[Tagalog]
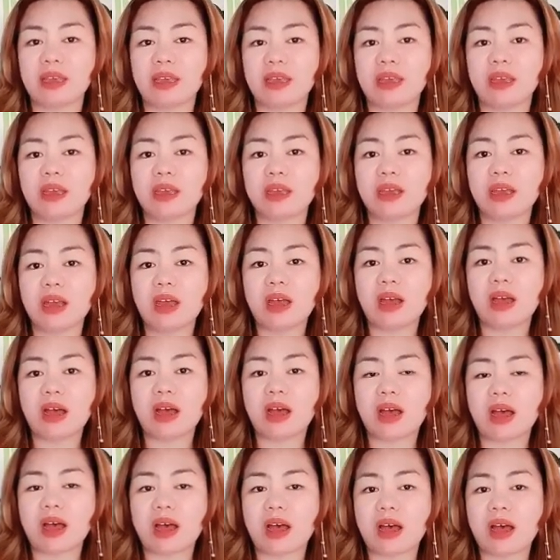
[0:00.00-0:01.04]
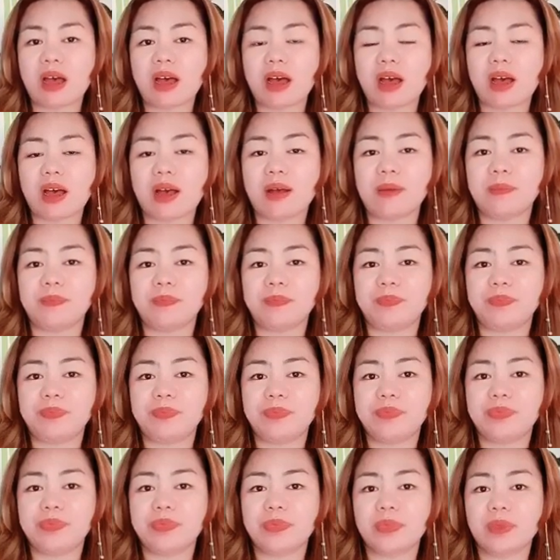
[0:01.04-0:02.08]
ating um,
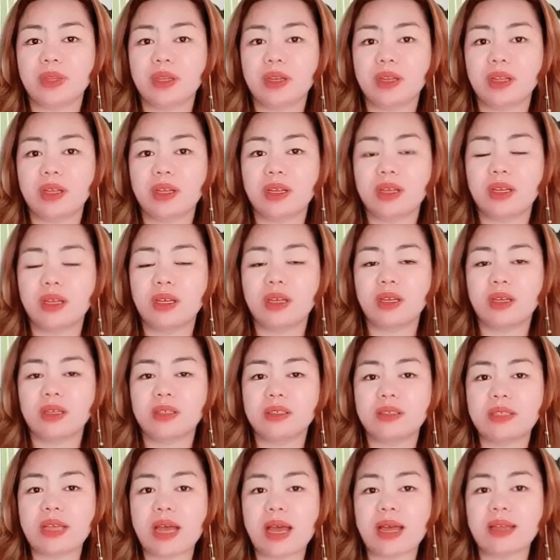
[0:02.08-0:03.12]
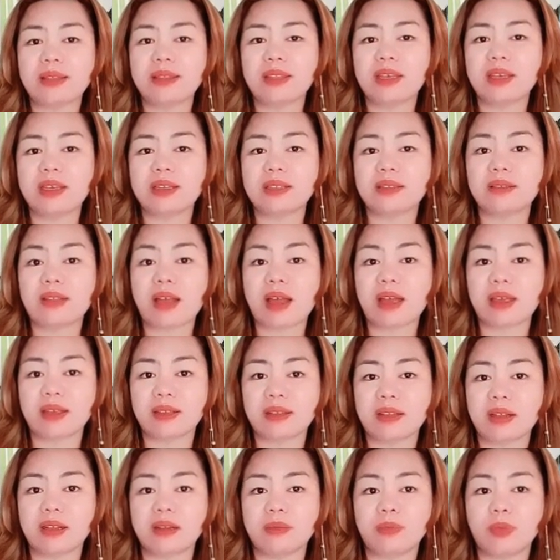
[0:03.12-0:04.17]
sa ating
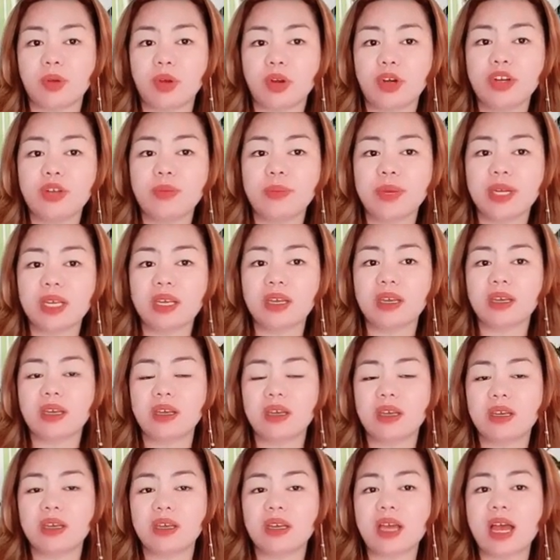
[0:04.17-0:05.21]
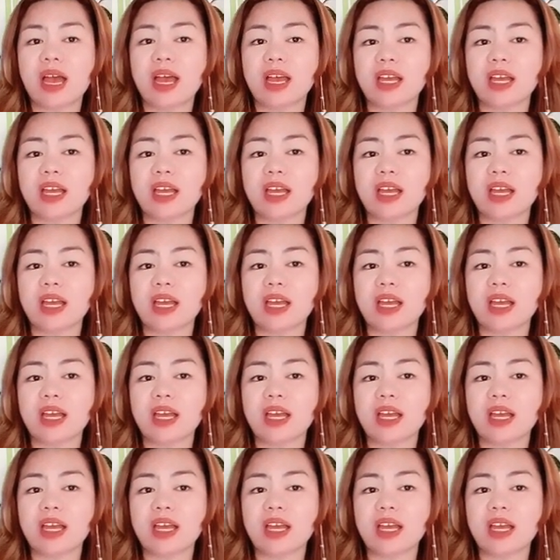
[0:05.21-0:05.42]
title po or yung magiging